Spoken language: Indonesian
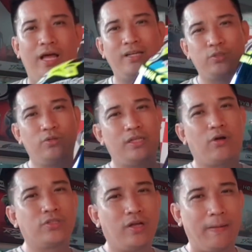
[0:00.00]
langsung di
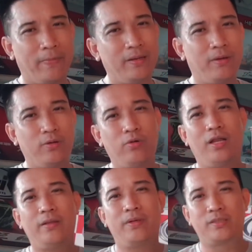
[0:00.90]

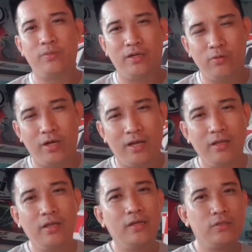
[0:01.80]
0852
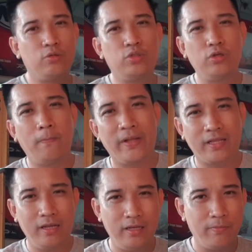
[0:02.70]
592 74
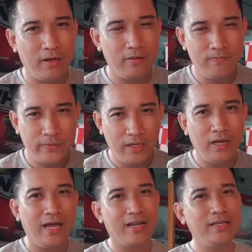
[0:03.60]
kali 5 ya
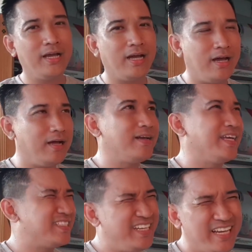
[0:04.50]
harganya agak
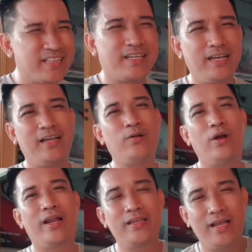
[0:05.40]
naik sedikit karena
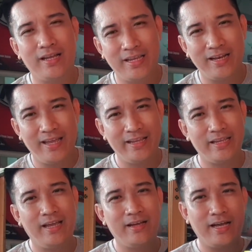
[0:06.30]
dolarnya lagi naik
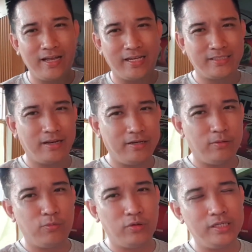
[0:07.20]
ya karena kaca
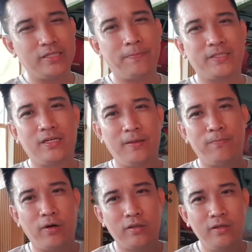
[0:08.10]
iridium blue ini saya pesan
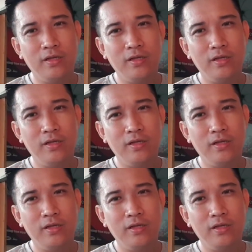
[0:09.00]
import